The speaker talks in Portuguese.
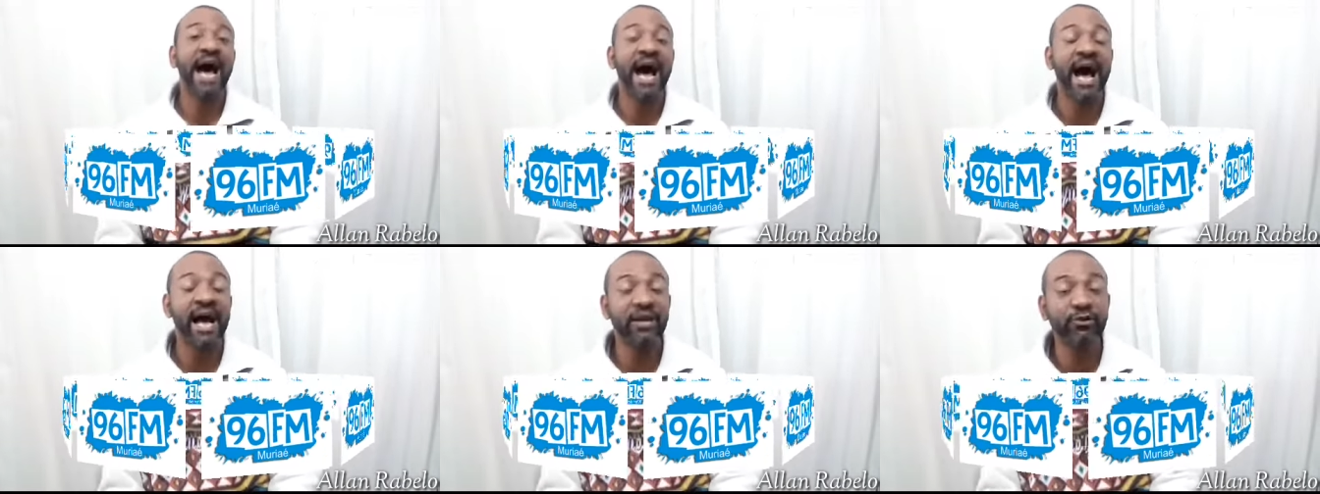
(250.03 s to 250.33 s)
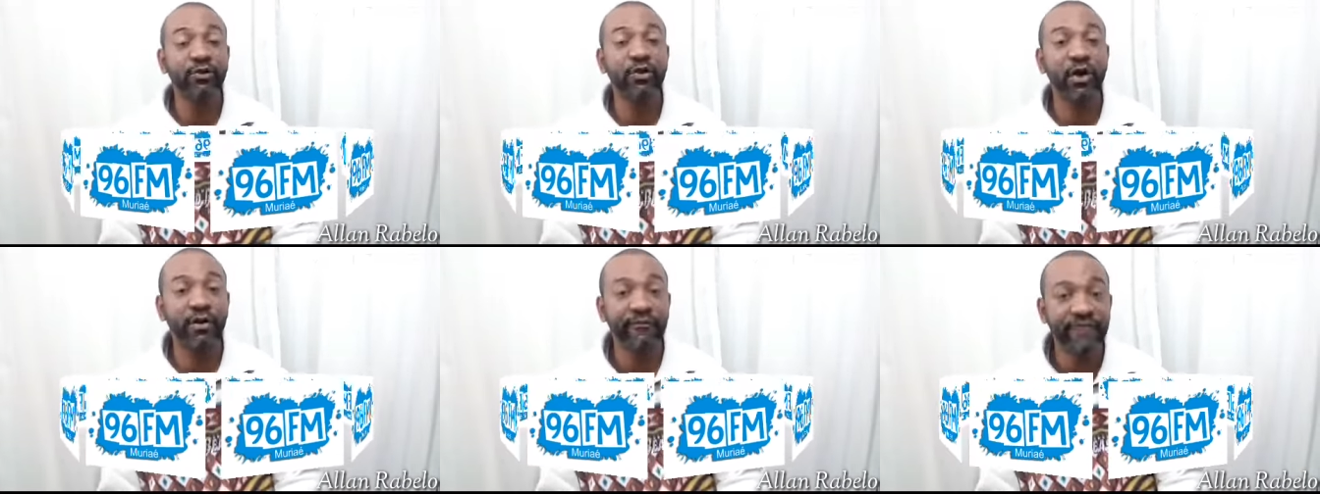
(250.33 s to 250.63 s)

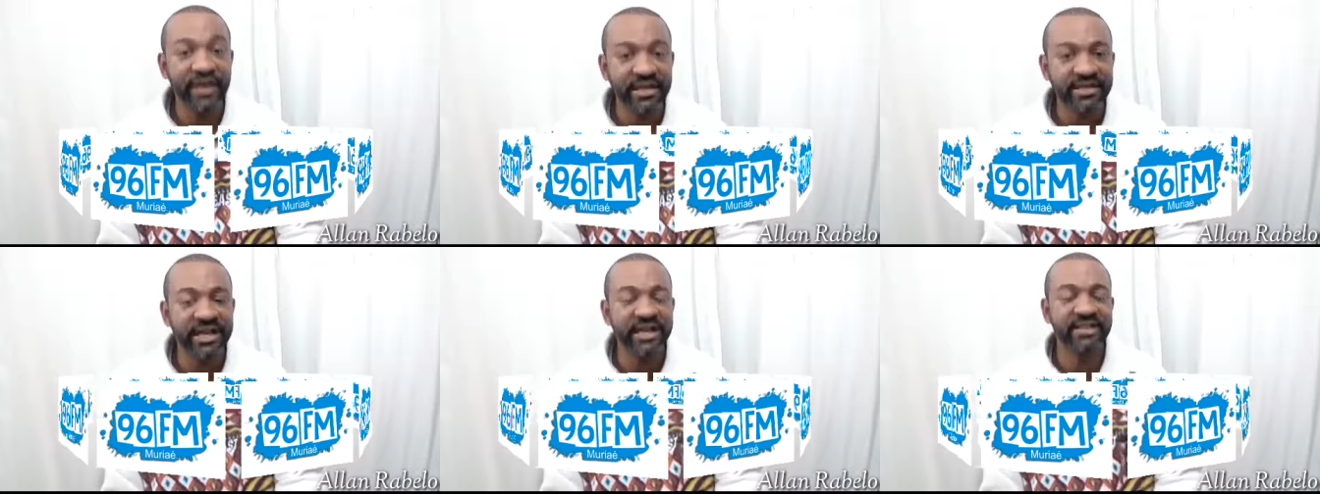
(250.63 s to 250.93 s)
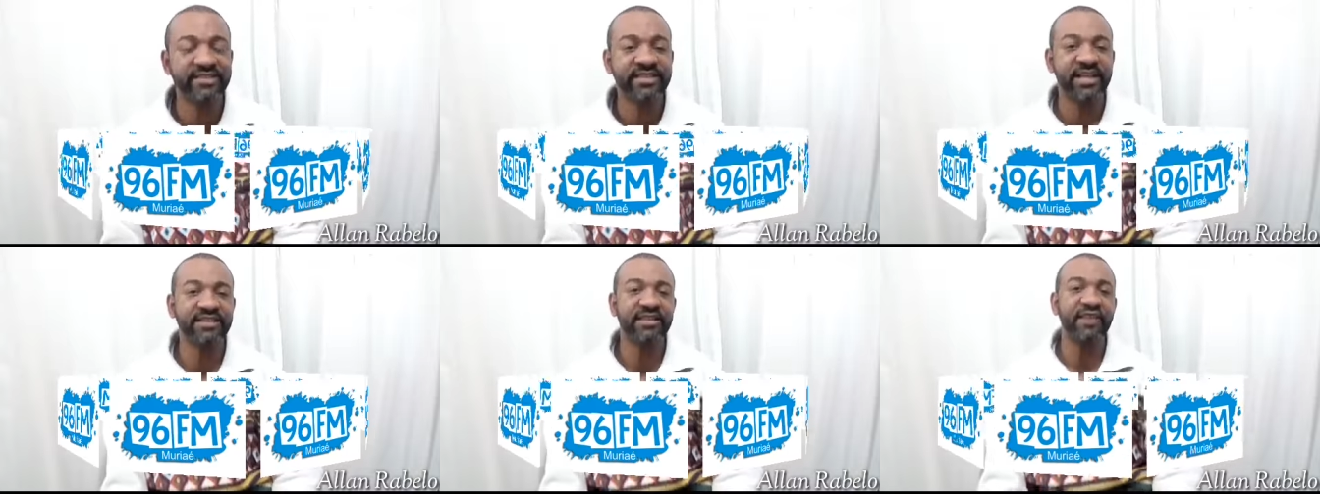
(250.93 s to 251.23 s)
Rádio
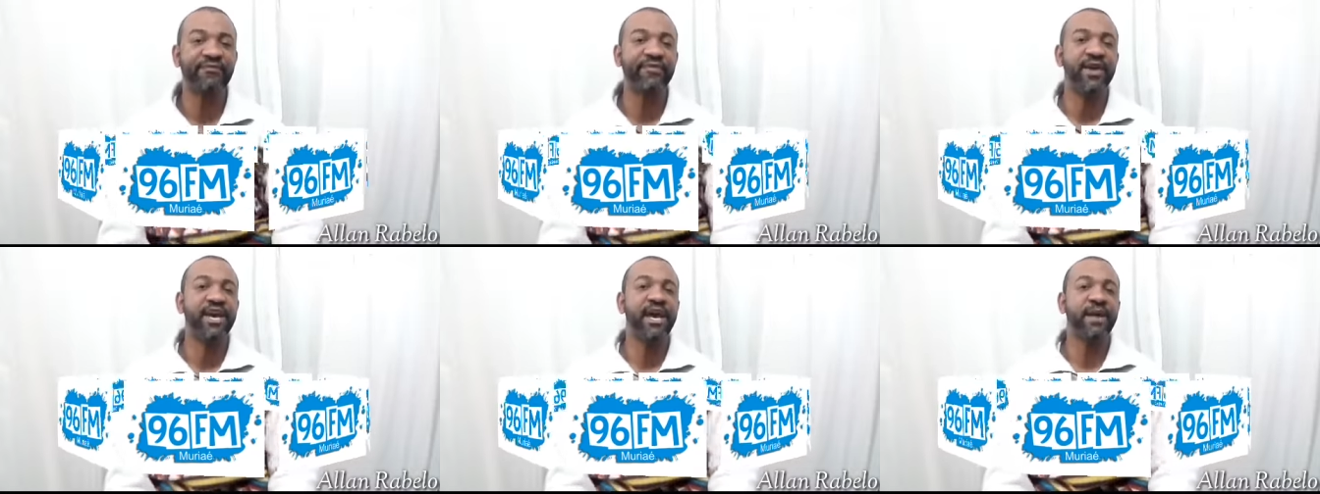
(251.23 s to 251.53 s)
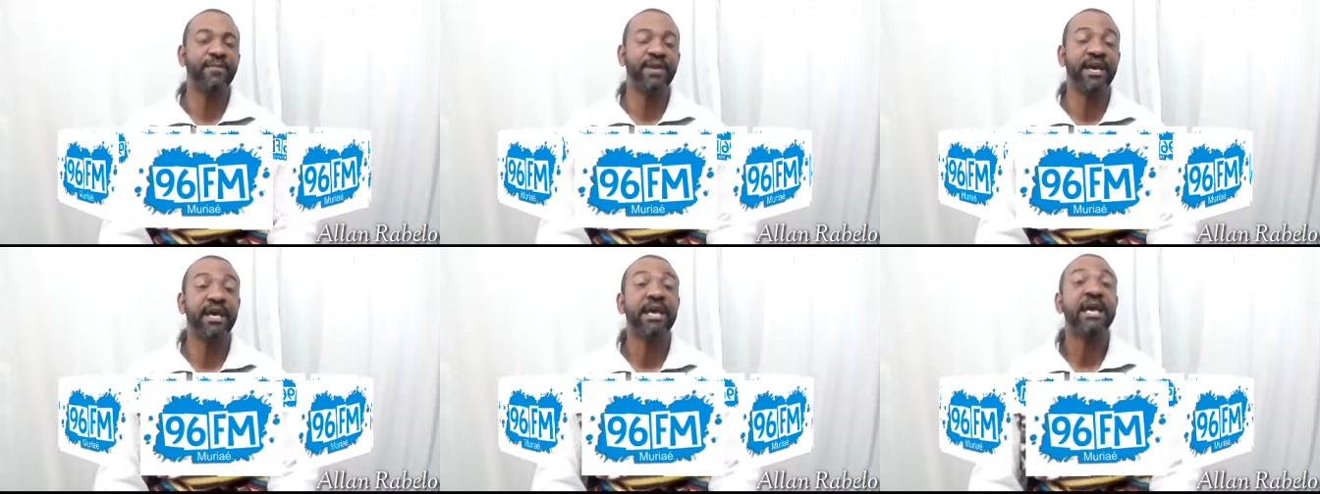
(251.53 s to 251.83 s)
96
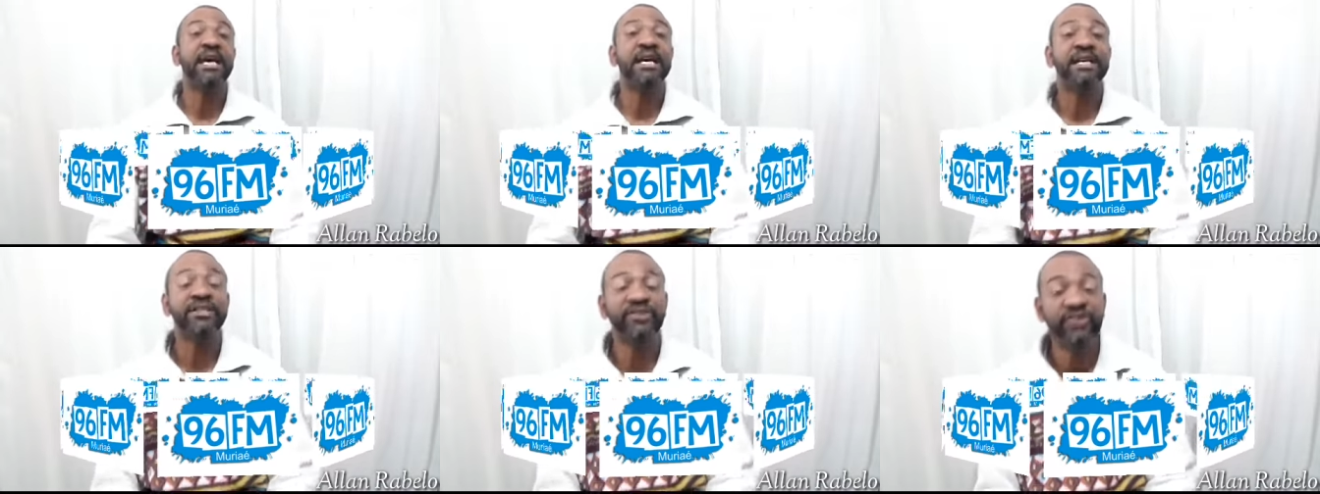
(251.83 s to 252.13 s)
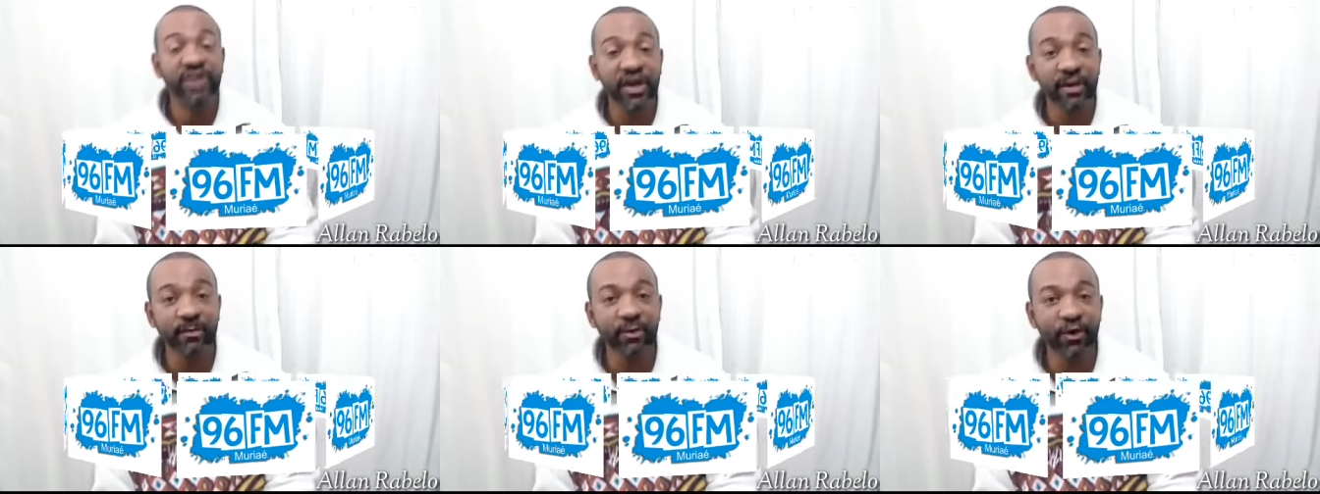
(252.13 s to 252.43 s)
FM
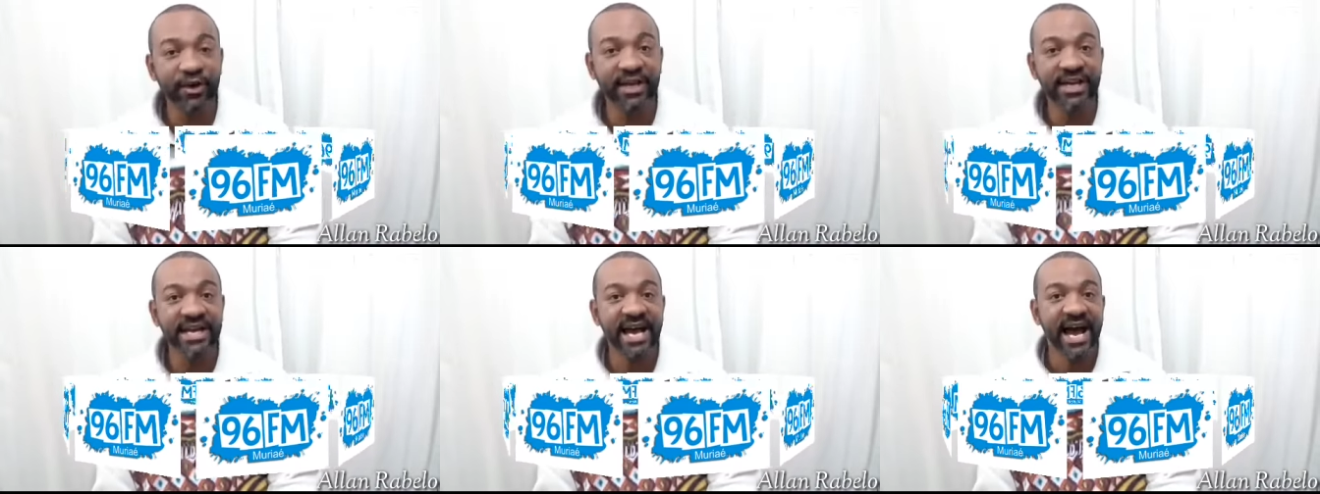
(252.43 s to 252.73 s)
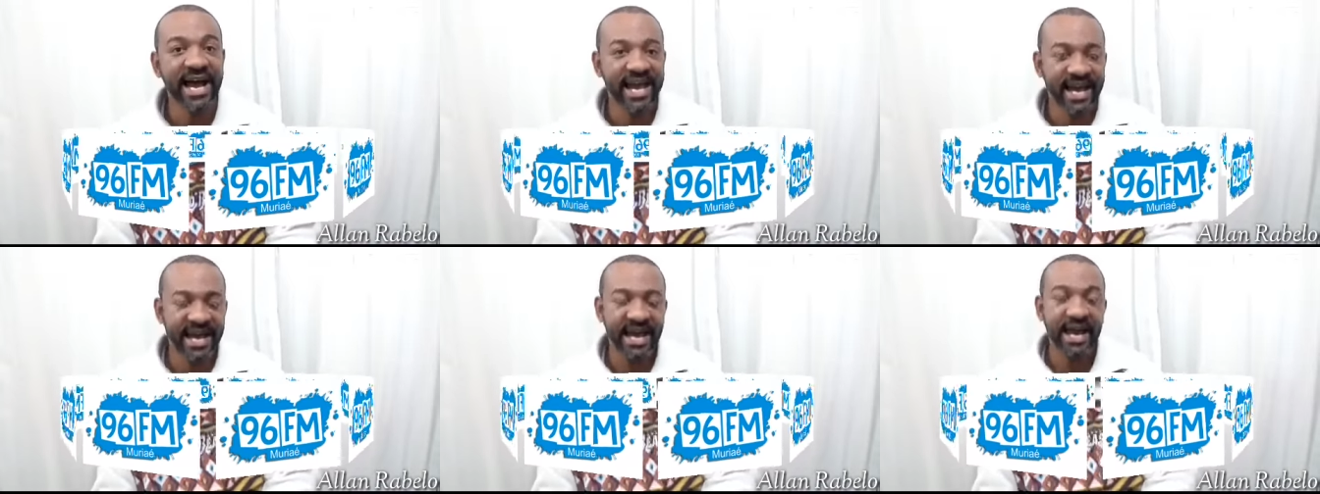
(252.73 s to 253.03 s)
de
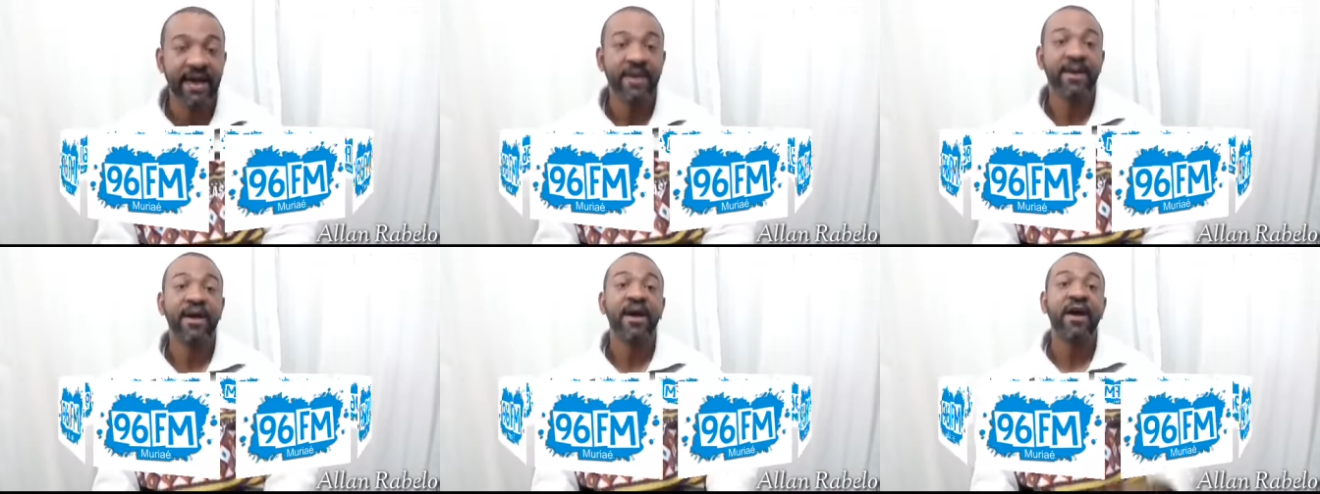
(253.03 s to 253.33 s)
Muriaé.